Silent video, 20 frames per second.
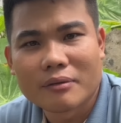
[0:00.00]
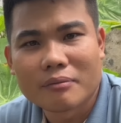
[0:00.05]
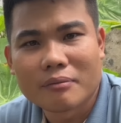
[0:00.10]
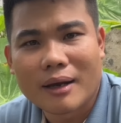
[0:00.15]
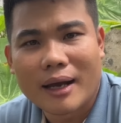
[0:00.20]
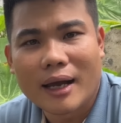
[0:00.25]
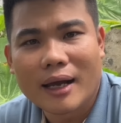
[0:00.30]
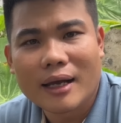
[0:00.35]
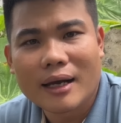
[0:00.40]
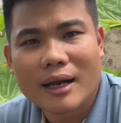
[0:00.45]

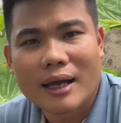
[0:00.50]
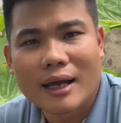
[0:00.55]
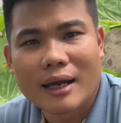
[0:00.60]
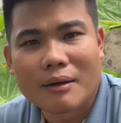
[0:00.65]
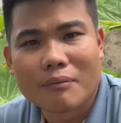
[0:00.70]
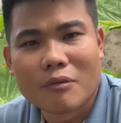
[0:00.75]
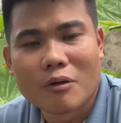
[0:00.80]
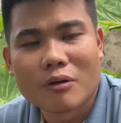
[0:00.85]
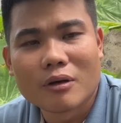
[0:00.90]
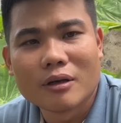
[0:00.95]
bà là
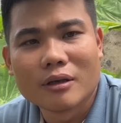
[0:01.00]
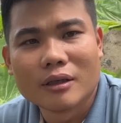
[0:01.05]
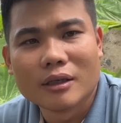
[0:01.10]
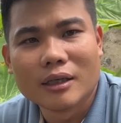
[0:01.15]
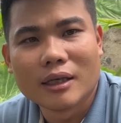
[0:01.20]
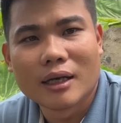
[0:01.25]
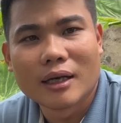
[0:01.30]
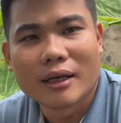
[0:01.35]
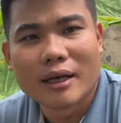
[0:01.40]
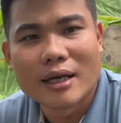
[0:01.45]
một
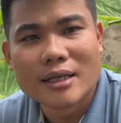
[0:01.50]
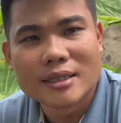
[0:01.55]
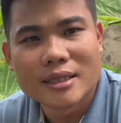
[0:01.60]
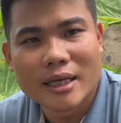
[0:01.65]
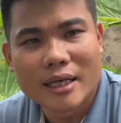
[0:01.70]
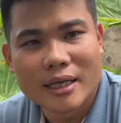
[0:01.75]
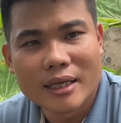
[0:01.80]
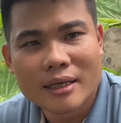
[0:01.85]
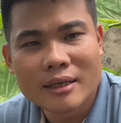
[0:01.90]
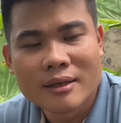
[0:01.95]
người à, nghệ
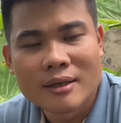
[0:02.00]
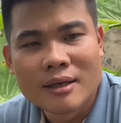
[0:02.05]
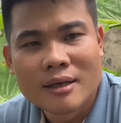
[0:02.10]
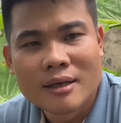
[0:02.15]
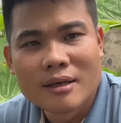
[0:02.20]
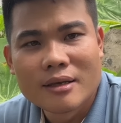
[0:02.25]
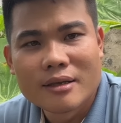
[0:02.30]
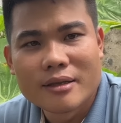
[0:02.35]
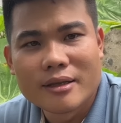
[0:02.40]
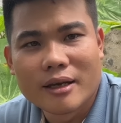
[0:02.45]
sĩ
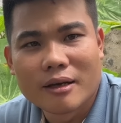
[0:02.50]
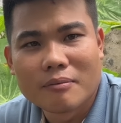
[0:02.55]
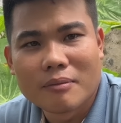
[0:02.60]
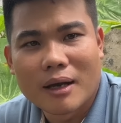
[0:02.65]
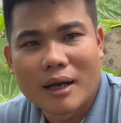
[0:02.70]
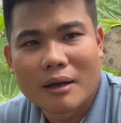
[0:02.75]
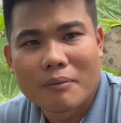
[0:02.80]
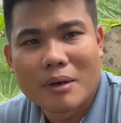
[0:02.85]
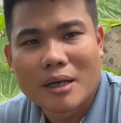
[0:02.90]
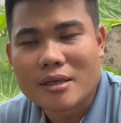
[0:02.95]
nhưng
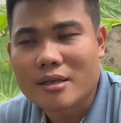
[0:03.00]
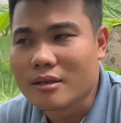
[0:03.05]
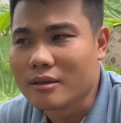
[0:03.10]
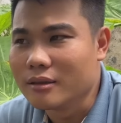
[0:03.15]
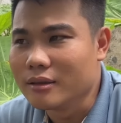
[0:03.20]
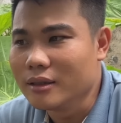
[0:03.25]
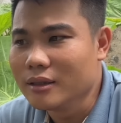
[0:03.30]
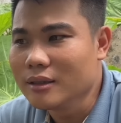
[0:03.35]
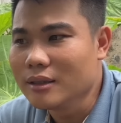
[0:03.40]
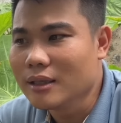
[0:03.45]
mà bà
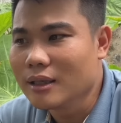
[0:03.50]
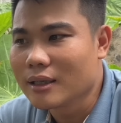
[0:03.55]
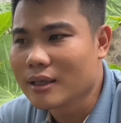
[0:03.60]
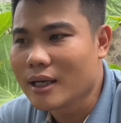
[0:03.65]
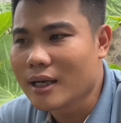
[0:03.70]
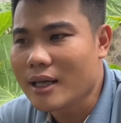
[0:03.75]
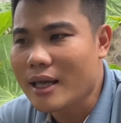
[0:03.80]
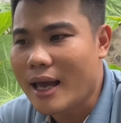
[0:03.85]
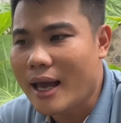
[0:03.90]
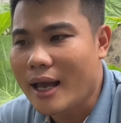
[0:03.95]
chửi
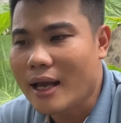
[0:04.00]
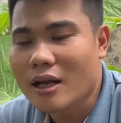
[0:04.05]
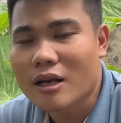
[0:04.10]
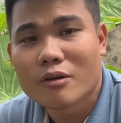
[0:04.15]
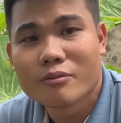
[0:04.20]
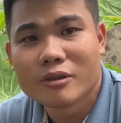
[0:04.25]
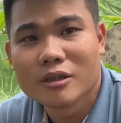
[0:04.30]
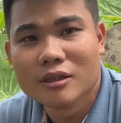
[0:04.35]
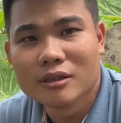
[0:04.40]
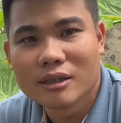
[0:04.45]
khán giả
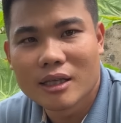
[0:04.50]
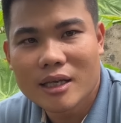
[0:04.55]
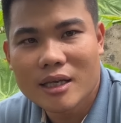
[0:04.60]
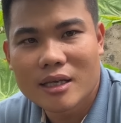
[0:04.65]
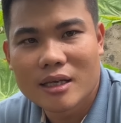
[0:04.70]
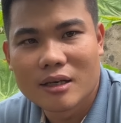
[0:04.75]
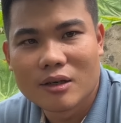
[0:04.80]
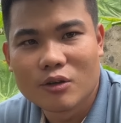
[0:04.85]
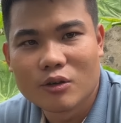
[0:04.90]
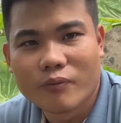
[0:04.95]
không thương tiếc
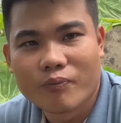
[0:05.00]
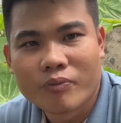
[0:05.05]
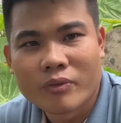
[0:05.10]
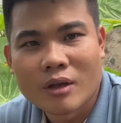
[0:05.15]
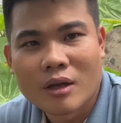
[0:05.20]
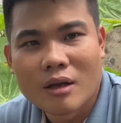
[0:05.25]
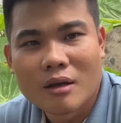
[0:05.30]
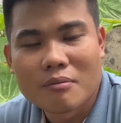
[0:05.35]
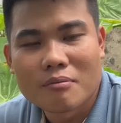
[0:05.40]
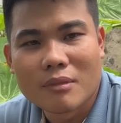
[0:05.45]
gì luôn
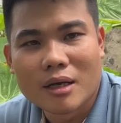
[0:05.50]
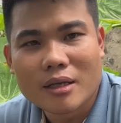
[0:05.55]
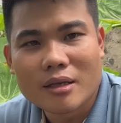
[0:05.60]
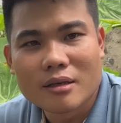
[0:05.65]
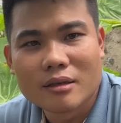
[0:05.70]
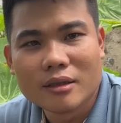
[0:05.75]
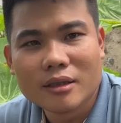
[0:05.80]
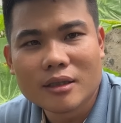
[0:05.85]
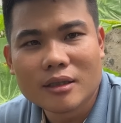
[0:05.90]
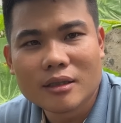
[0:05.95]
bà
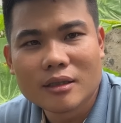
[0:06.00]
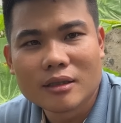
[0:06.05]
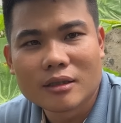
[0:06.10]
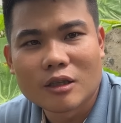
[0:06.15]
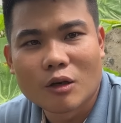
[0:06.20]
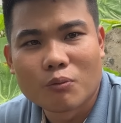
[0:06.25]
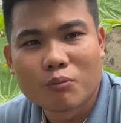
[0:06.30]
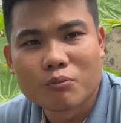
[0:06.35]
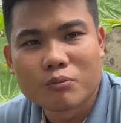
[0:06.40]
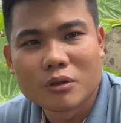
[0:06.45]
chửi đi
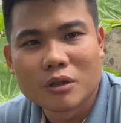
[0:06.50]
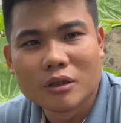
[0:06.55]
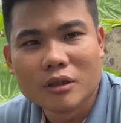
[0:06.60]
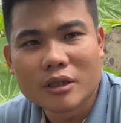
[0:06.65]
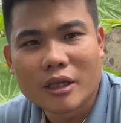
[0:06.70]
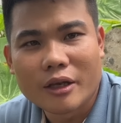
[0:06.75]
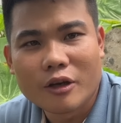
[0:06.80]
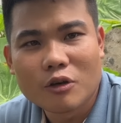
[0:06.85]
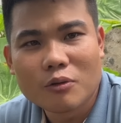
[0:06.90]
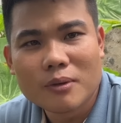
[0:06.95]
tục chữ
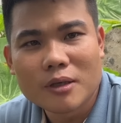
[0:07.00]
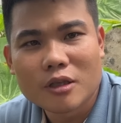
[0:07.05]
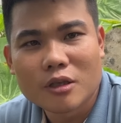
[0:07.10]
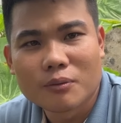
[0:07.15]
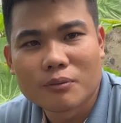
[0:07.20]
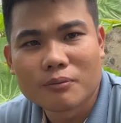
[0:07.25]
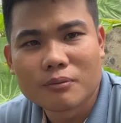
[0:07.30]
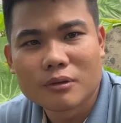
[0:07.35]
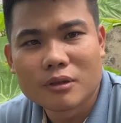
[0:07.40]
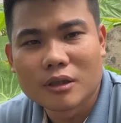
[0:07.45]
tiểu bà
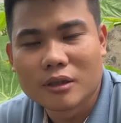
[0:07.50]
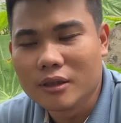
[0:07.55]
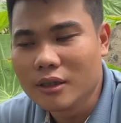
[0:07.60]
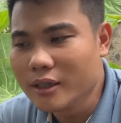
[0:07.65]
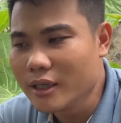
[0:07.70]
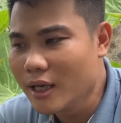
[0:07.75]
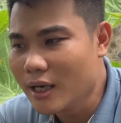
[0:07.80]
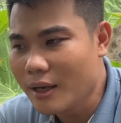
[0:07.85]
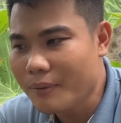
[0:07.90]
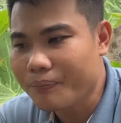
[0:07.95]
chụp tuổi
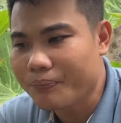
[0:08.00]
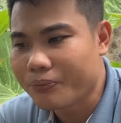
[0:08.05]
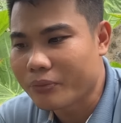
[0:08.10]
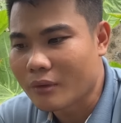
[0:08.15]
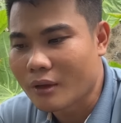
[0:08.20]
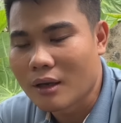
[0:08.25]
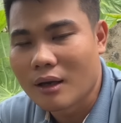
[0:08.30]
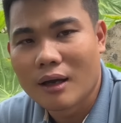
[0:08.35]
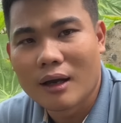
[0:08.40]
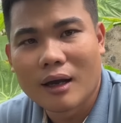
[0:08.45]
ghê lắm
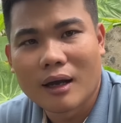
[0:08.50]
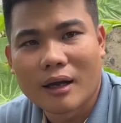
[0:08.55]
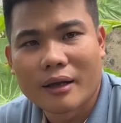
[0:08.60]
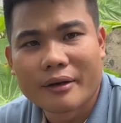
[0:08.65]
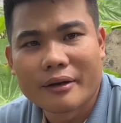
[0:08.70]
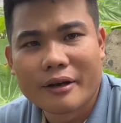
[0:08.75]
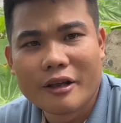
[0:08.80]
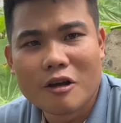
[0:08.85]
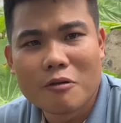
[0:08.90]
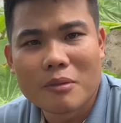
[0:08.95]
à,
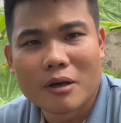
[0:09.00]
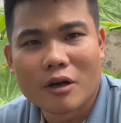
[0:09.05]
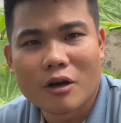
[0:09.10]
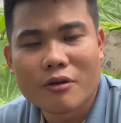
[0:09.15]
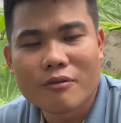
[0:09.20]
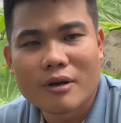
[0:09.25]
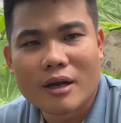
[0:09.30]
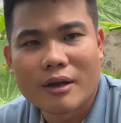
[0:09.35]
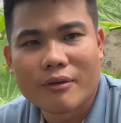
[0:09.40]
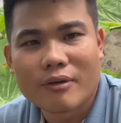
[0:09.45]
nếu mà nói
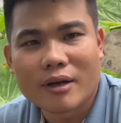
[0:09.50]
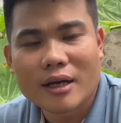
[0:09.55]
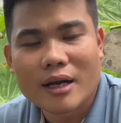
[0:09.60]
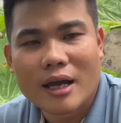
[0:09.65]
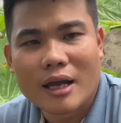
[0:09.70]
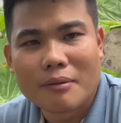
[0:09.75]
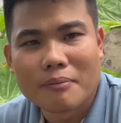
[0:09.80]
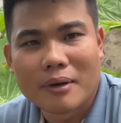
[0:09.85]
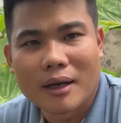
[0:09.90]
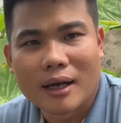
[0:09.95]
về vấn
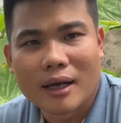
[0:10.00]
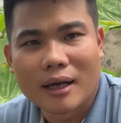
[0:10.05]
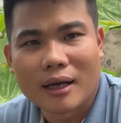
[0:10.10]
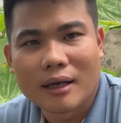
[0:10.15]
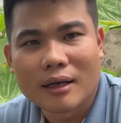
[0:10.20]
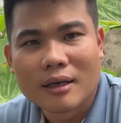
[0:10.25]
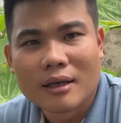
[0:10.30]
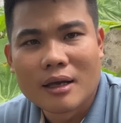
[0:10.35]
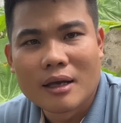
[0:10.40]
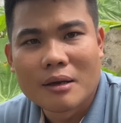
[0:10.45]
đề mà
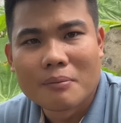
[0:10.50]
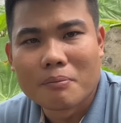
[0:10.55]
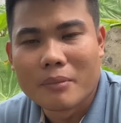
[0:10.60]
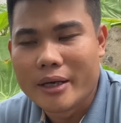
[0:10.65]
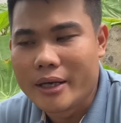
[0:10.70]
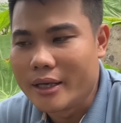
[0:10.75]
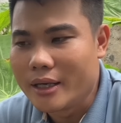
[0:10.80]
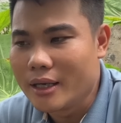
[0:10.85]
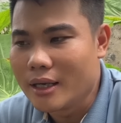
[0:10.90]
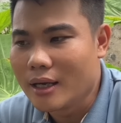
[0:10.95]

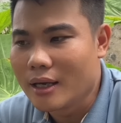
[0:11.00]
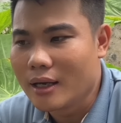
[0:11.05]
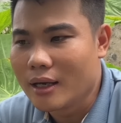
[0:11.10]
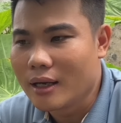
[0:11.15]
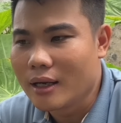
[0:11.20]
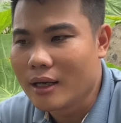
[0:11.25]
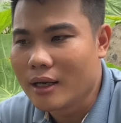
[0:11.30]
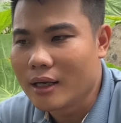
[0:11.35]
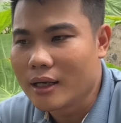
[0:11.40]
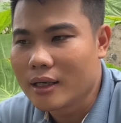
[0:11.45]
bị
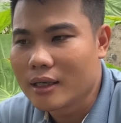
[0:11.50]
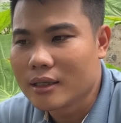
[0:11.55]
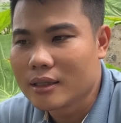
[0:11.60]
à,